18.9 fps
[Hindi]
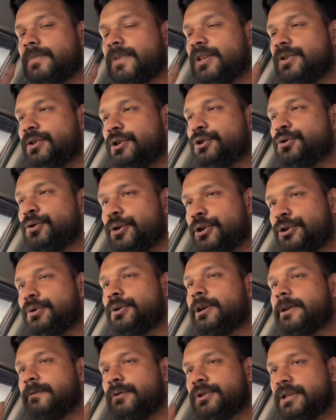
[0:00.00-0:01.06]
इसकी छोटी
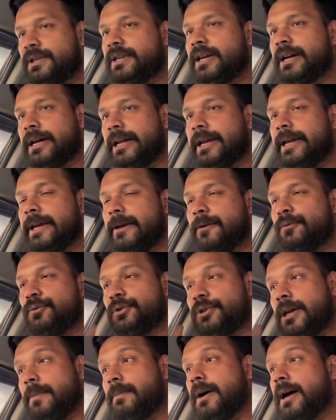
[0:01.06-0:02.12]
छोटी वो चीजें करेंगे
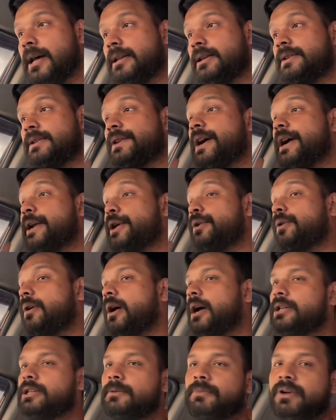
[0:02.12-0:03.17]
उसके बाद गाड़ी को
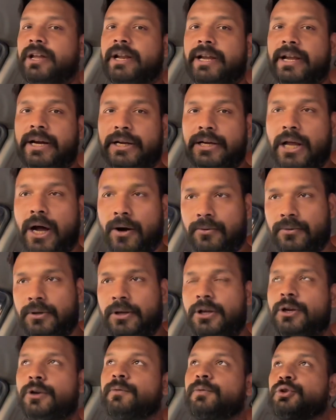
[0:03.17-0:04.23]
आज हम करेंगे डाउन
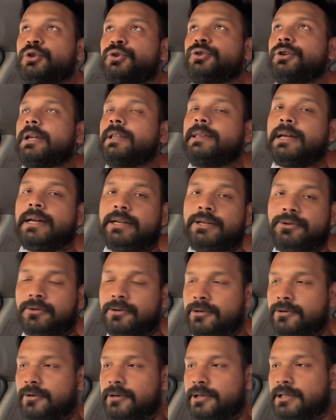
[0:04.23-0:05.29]
वो जो सारी
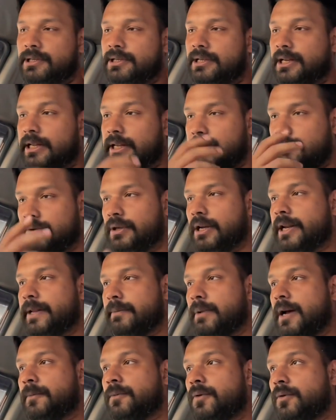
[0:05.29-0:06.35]
छोटी छोटी चीजें ली हैं वो सारी
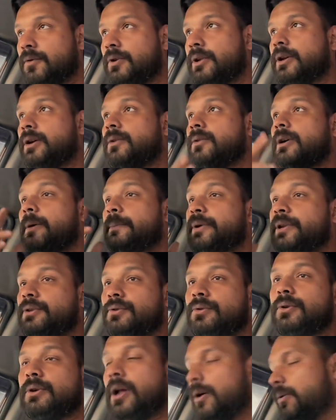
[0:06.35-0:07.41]
मैं आप लोगों को दिखाऊंगा फिर
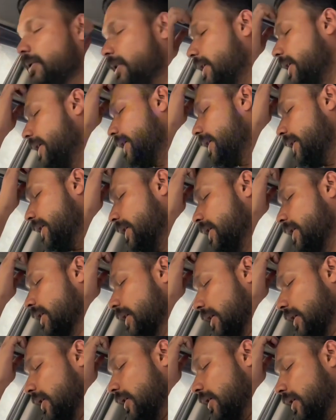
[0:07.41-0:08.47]
इसको डाउन करेंगे
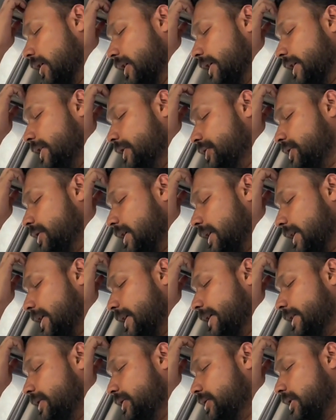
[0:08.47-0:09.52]
और इनशाला
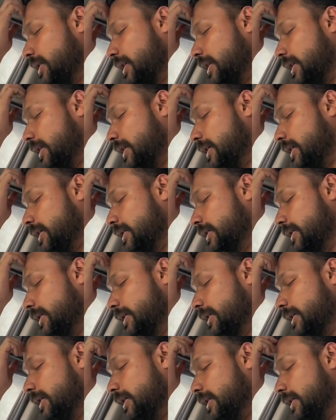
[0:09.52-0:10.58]
इनशाला
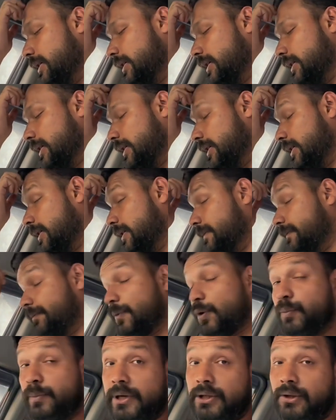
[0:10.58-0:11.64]

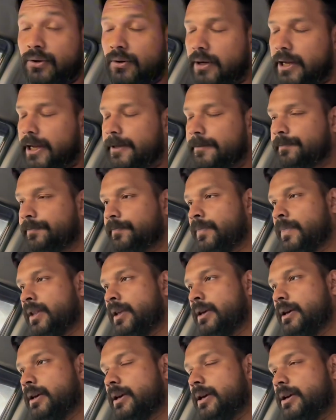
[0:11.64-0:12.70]
उम्मीद तो है
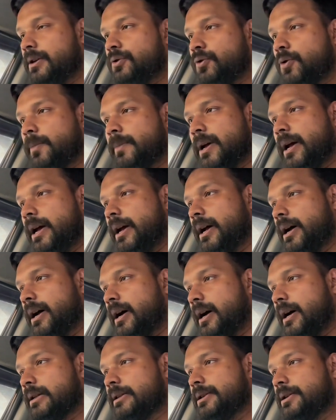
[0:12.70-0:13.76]
कि इसको मैं
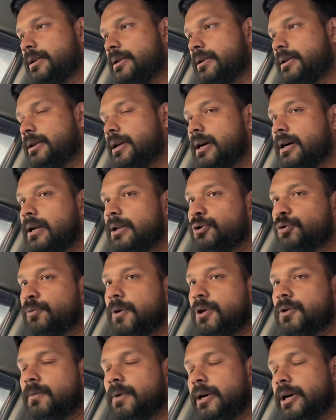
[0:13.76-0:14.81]
आज या कल सुबह
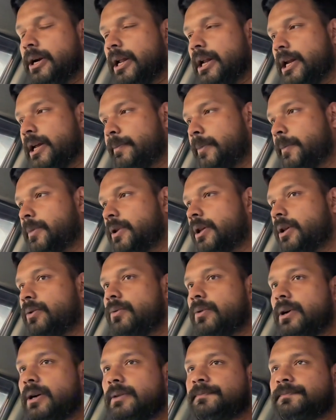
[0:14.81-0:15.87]
सुबह डिटेलिंग पे भी दे
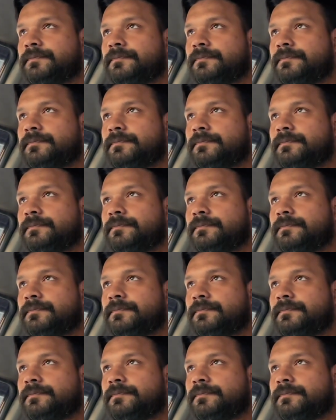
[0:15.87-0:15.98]
दूंगा